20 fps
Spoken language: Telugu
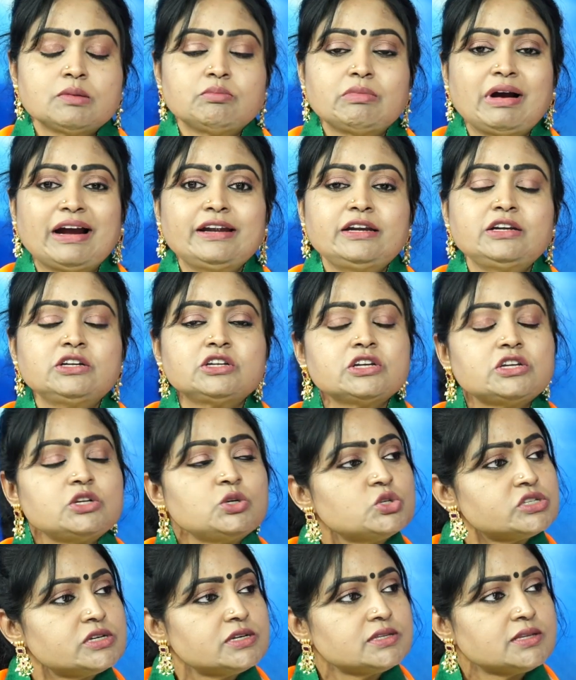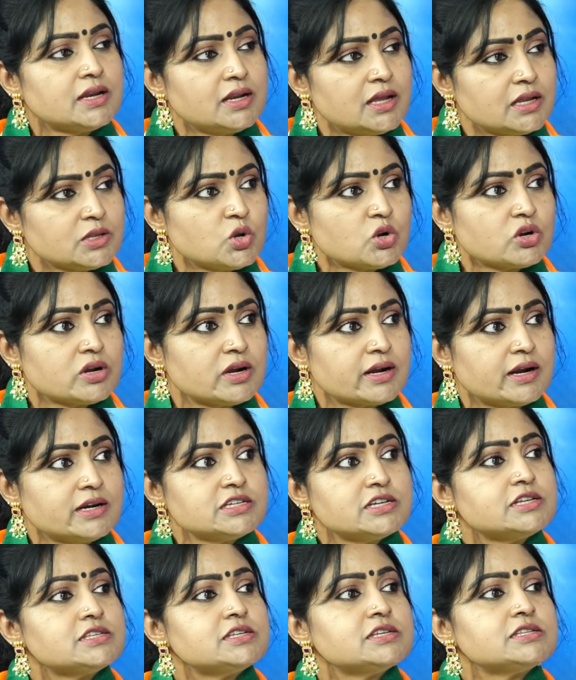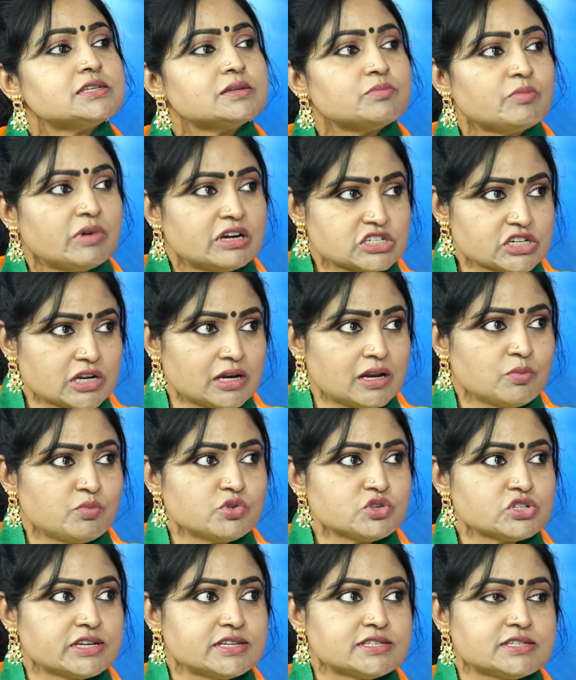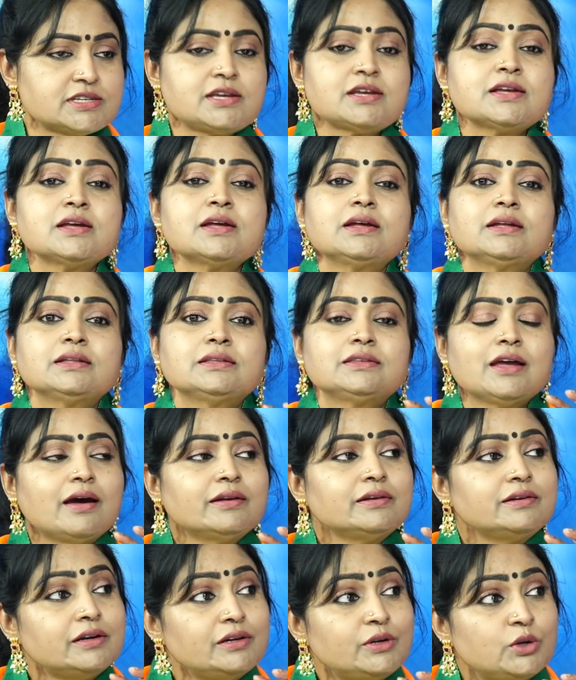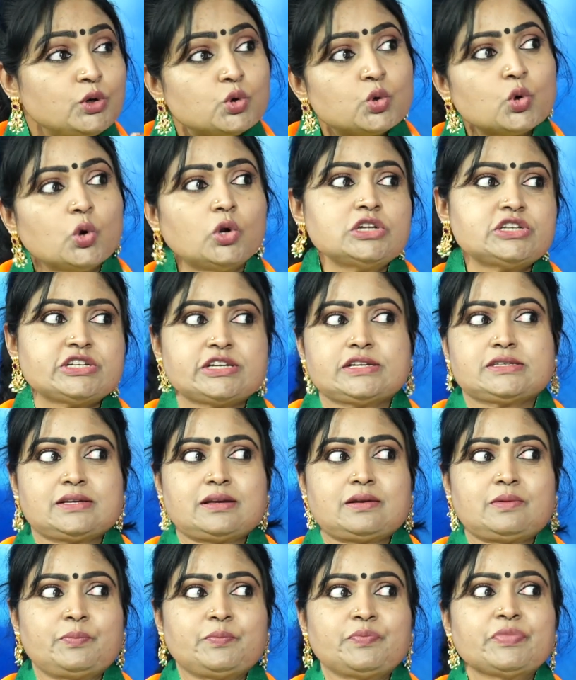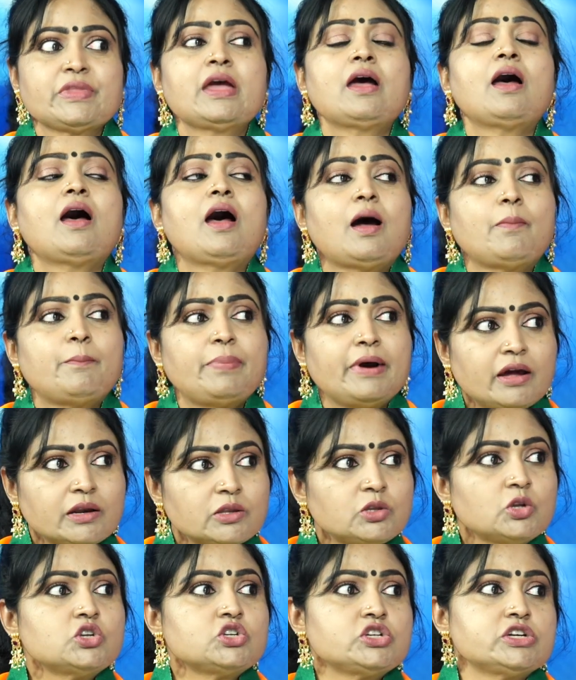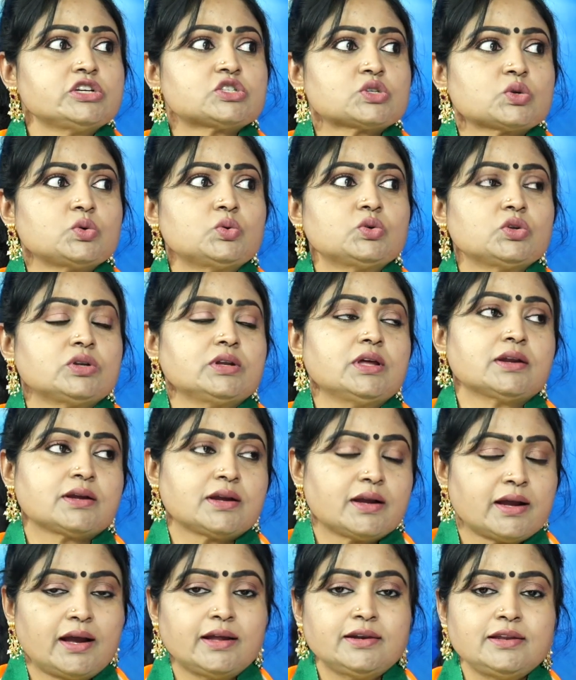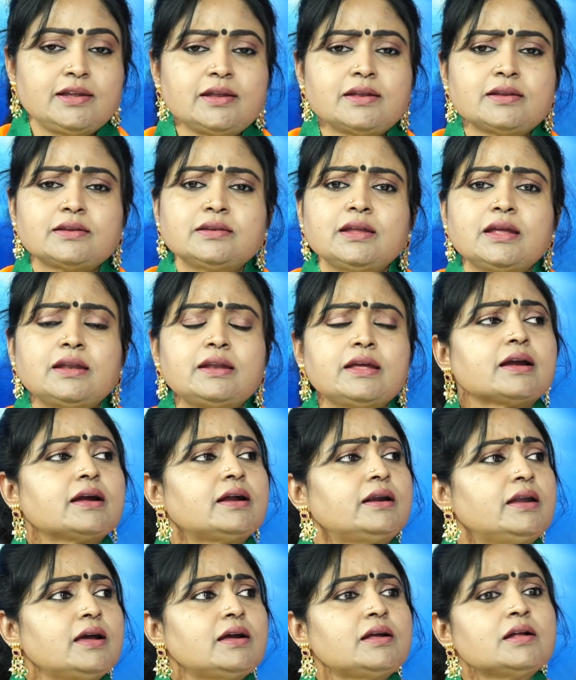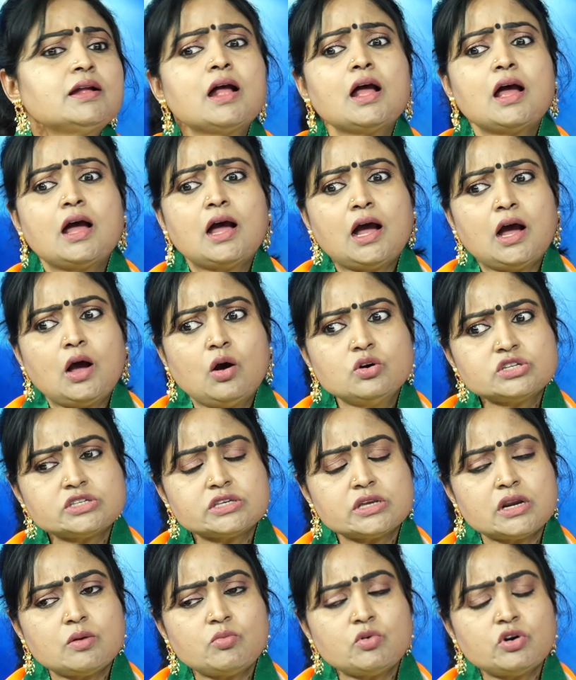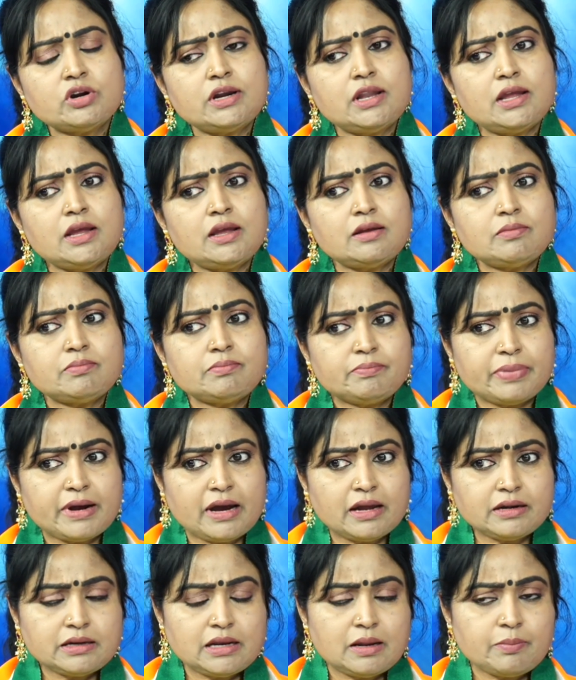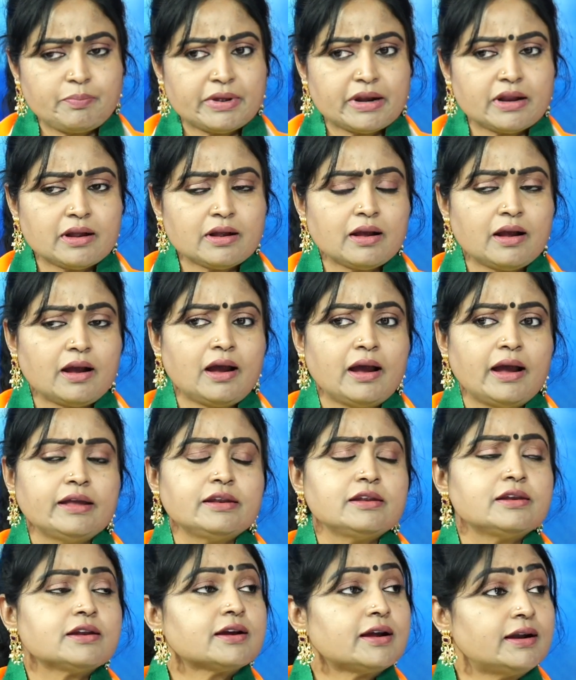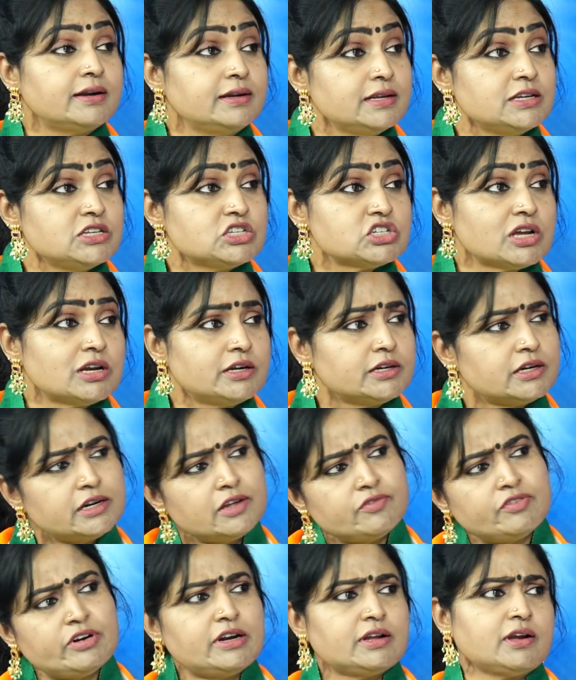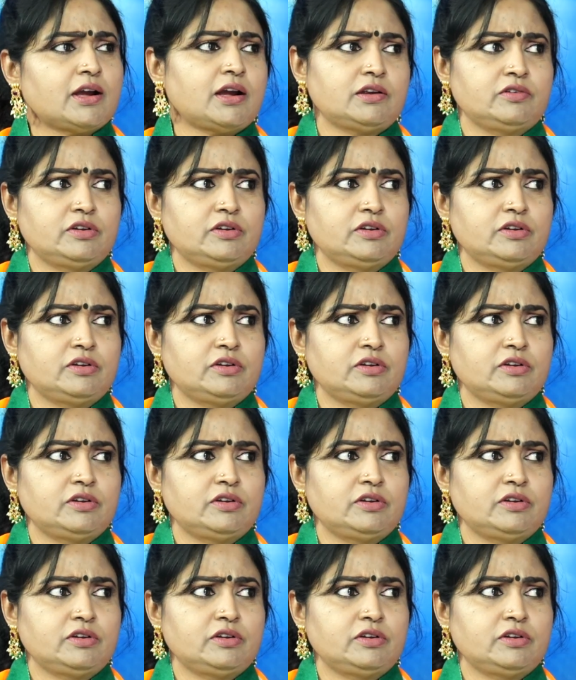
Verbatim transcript: మా ఇంటర్వ్యూస్ని తలాతోక కట్ చేసేసి మసాలా పూసేసి దాన్ని ట్రోల్ చేశారు అపార్థం చేసుకుంటున్నారు కానీ నేను ఎక్కడ అవసరం ఉండి పార్టీ పరంగా ఆయనను ఖండించాలంటే డెఫినెట్గా ఐ